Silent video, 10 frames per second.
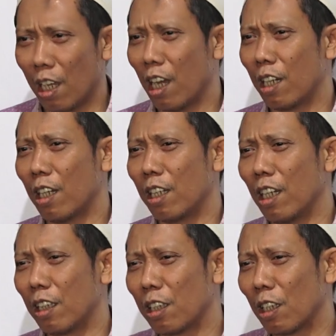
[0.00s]
Tidak ada
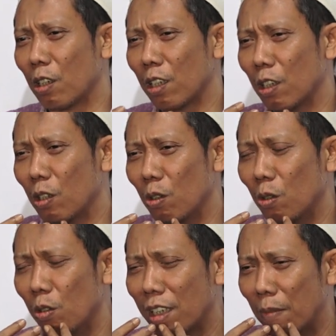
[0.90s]
yang ter
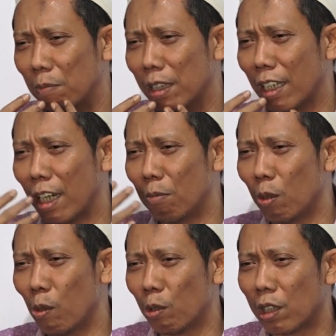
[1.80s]
ungkap di
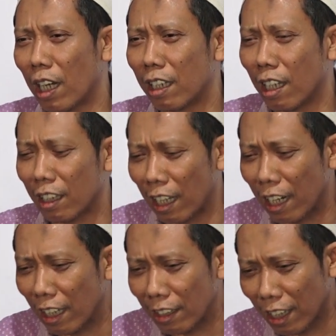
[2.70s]
dalam mulut saya,
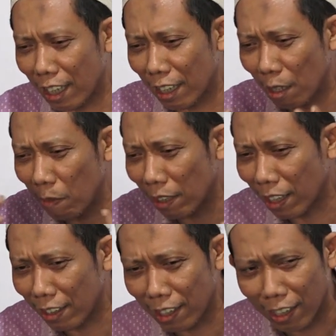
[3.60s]
tangan saya,
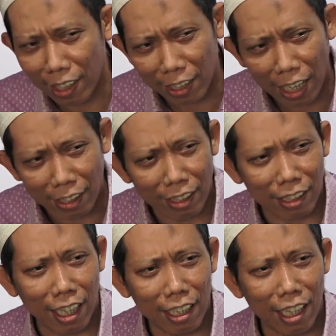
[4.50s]
mata saya,
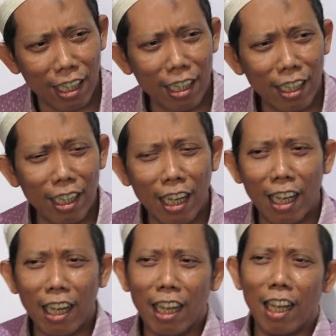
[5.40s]
kaki saya.
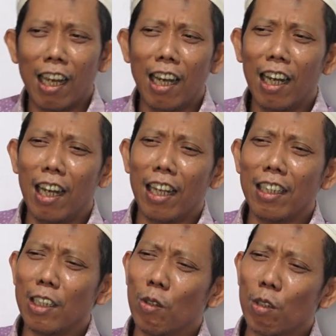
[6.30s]

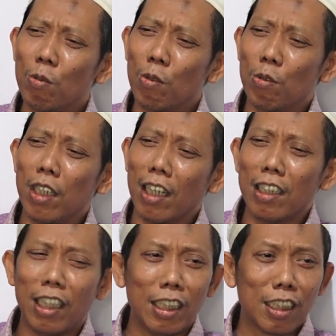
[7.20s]
Lah ini kok
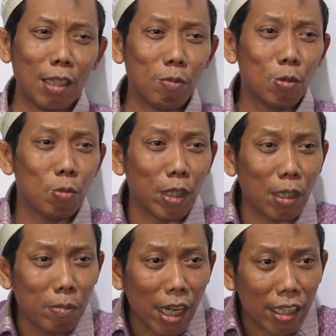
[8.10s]
kemudian dihisap itu
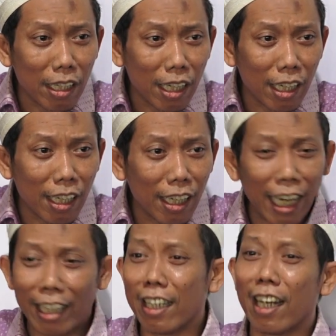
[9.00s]
bagaimana?
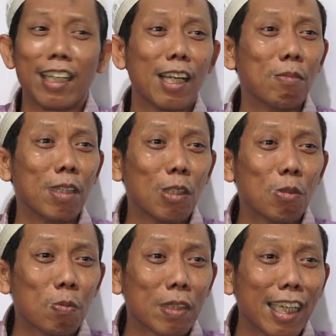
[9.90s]
Lah kira-kira
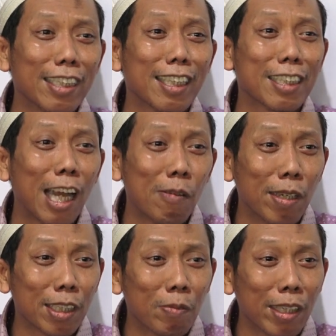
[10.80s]
begitu pertanyaan
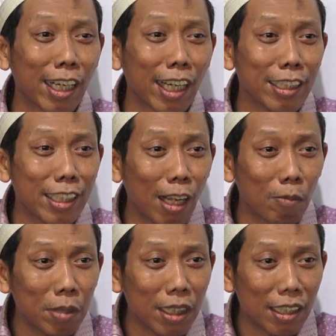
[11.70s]
sahabat kepada kanjeng
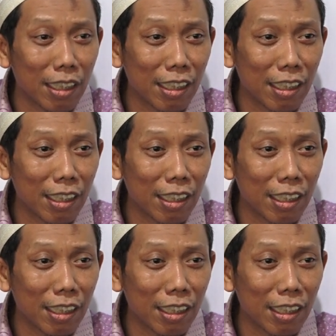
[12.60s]
Nabi. Iya.